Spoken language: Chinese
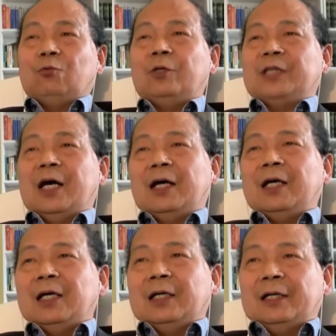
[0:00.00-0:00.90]
我想，
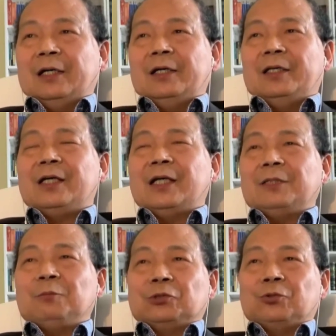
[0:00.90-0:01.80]
呃，应该
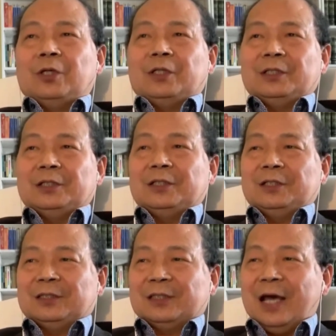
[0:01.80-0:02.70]
这么说，
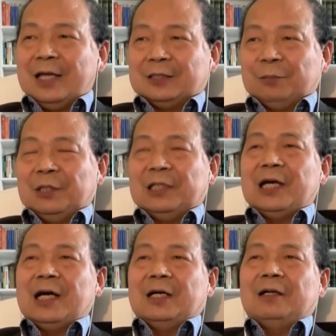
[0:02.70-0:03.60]
呃，再怎么
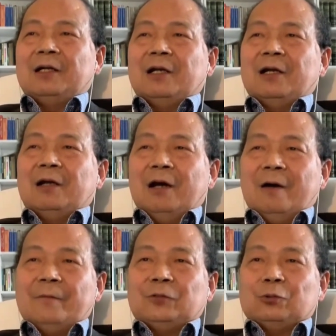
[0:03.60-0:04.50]
样，
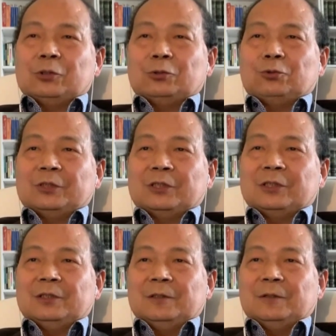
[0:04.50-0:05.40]
呃，就是说
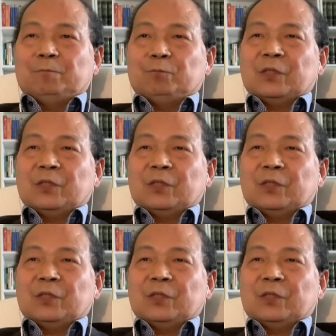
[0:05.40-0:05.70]
是，